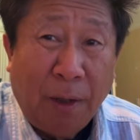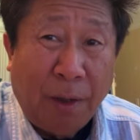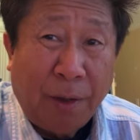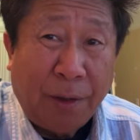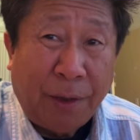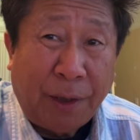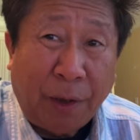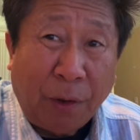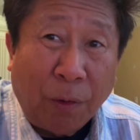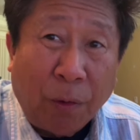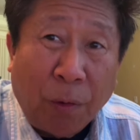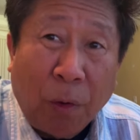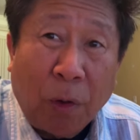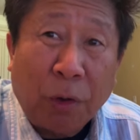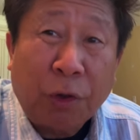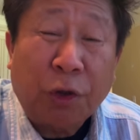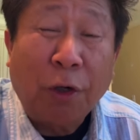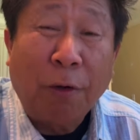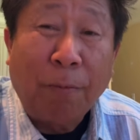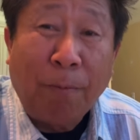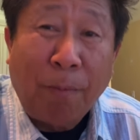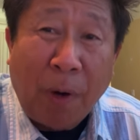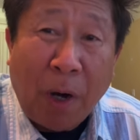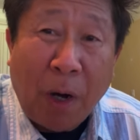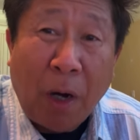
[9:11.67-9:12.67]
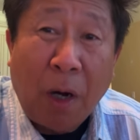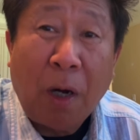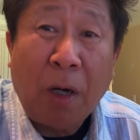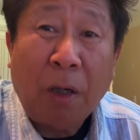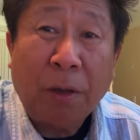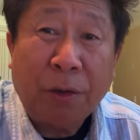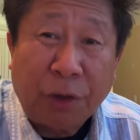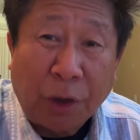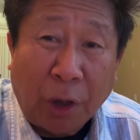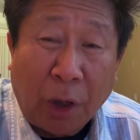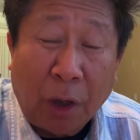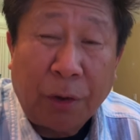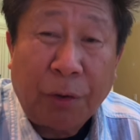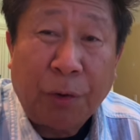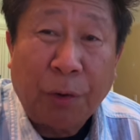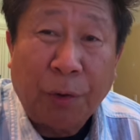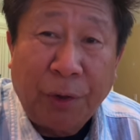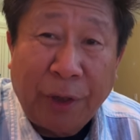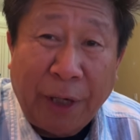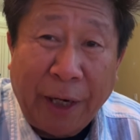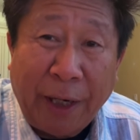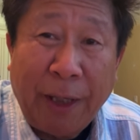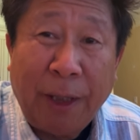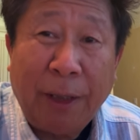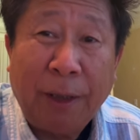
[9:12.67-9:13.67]
chỉ ô tô mà cho tôi
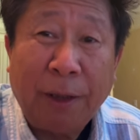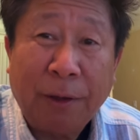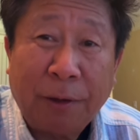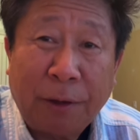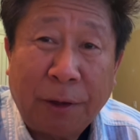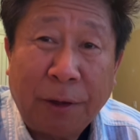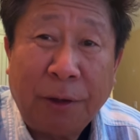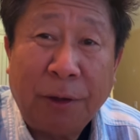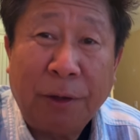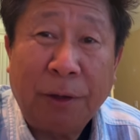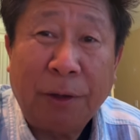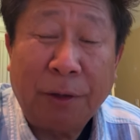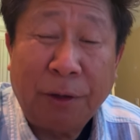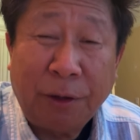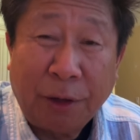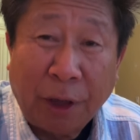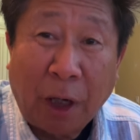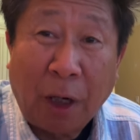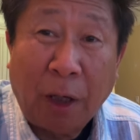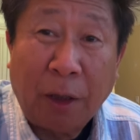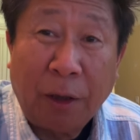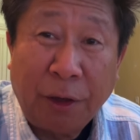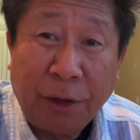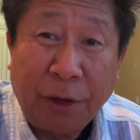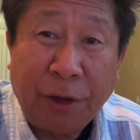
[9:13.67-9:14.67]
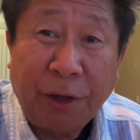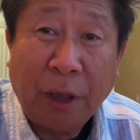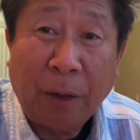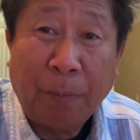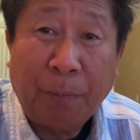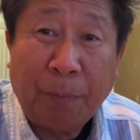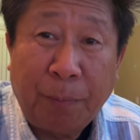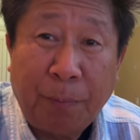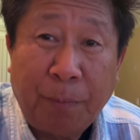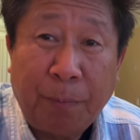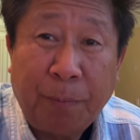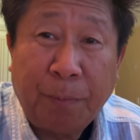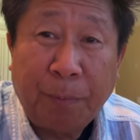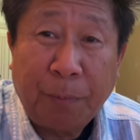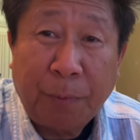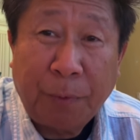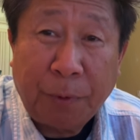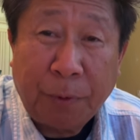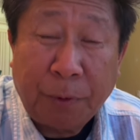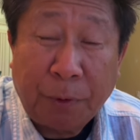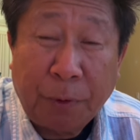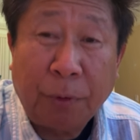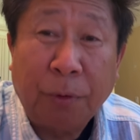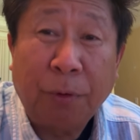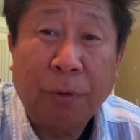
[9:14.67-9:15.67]
này cứ giờ nửa giờ
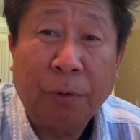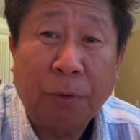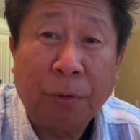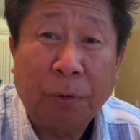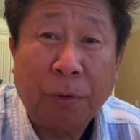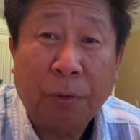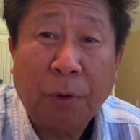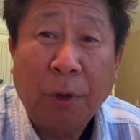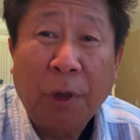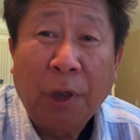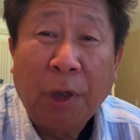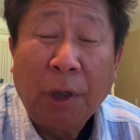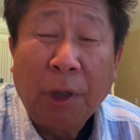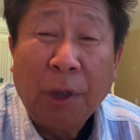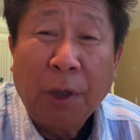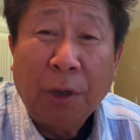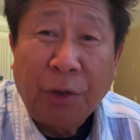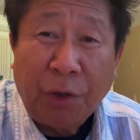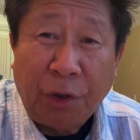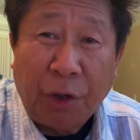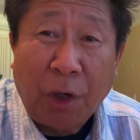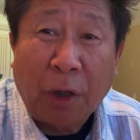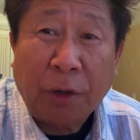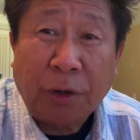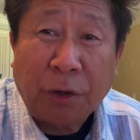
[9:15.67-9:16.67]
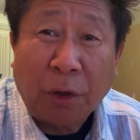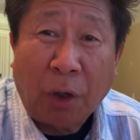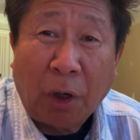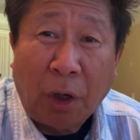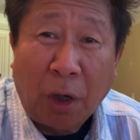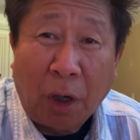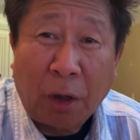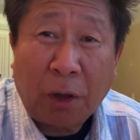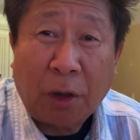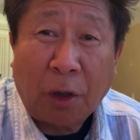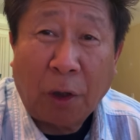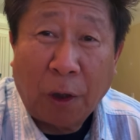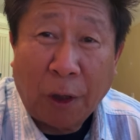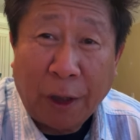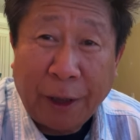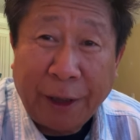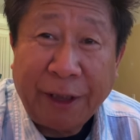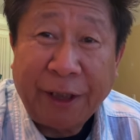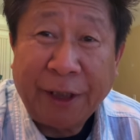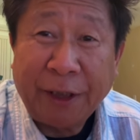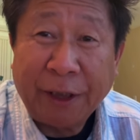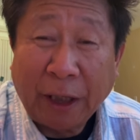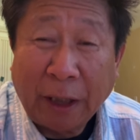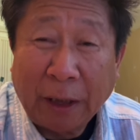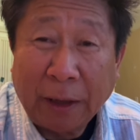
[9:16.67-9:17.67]
tù nhau cho khó có là
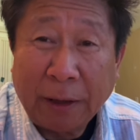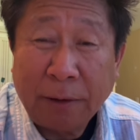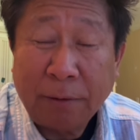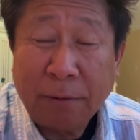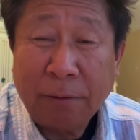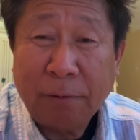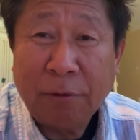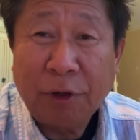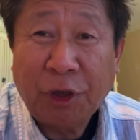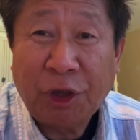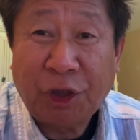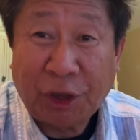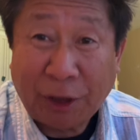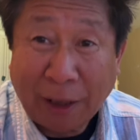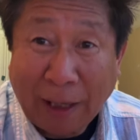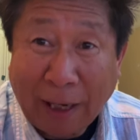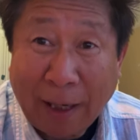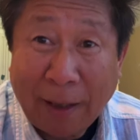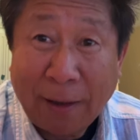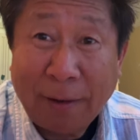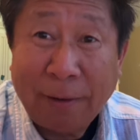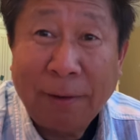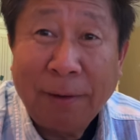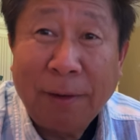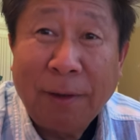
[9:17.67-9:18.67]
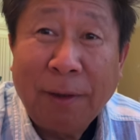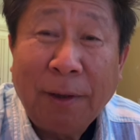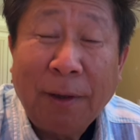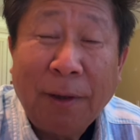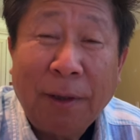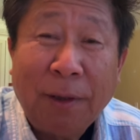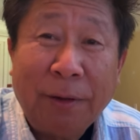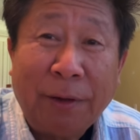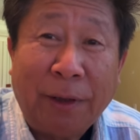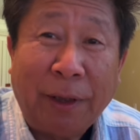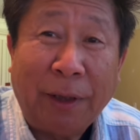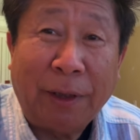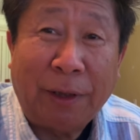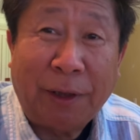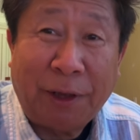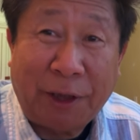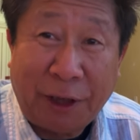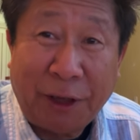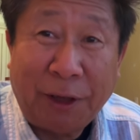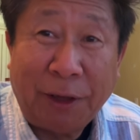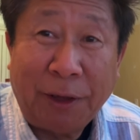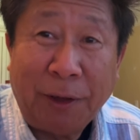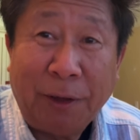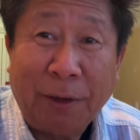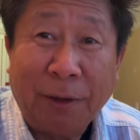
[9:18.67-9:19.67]
nhìn đó sa để
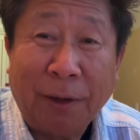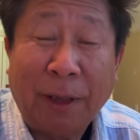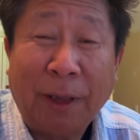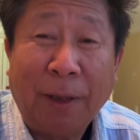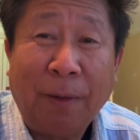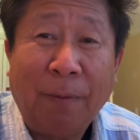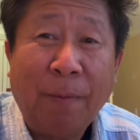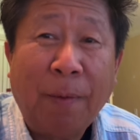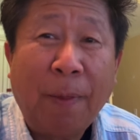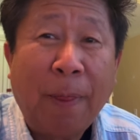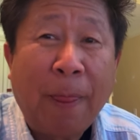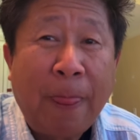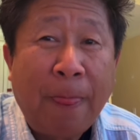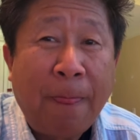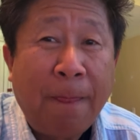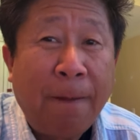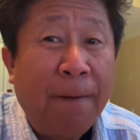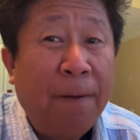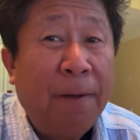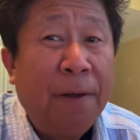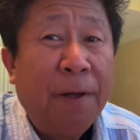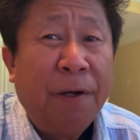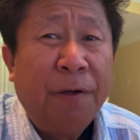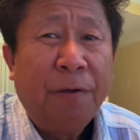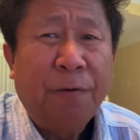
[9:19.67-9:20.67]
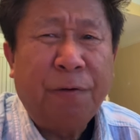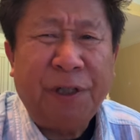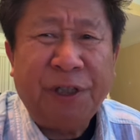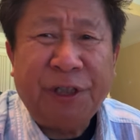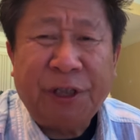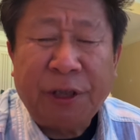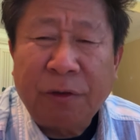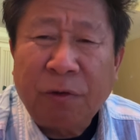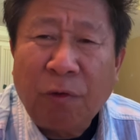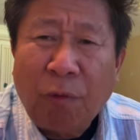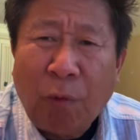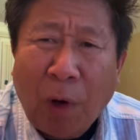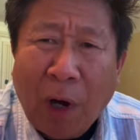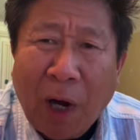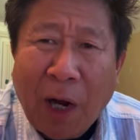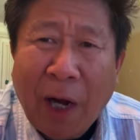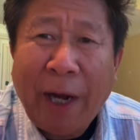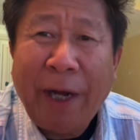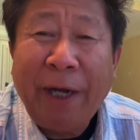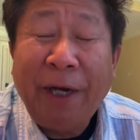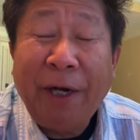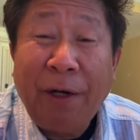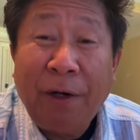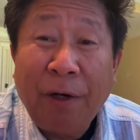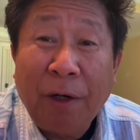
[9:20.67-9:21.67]
chỉ nữa nè reason
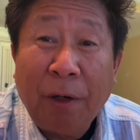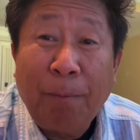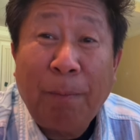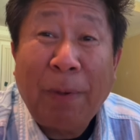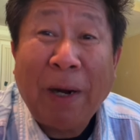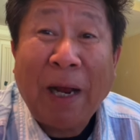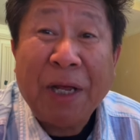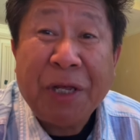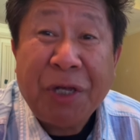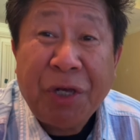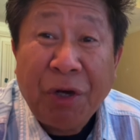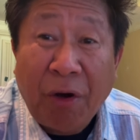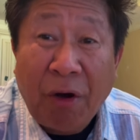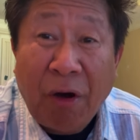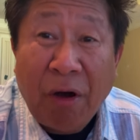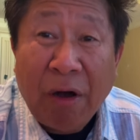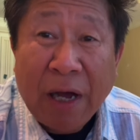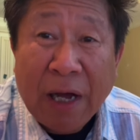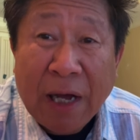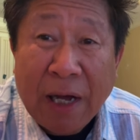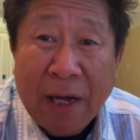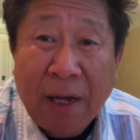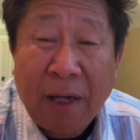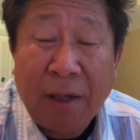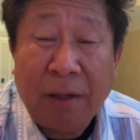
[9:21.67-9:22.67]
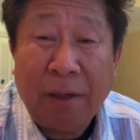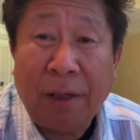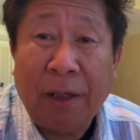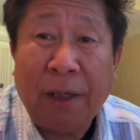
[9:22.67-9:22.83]
why nên nó ờ, là do ha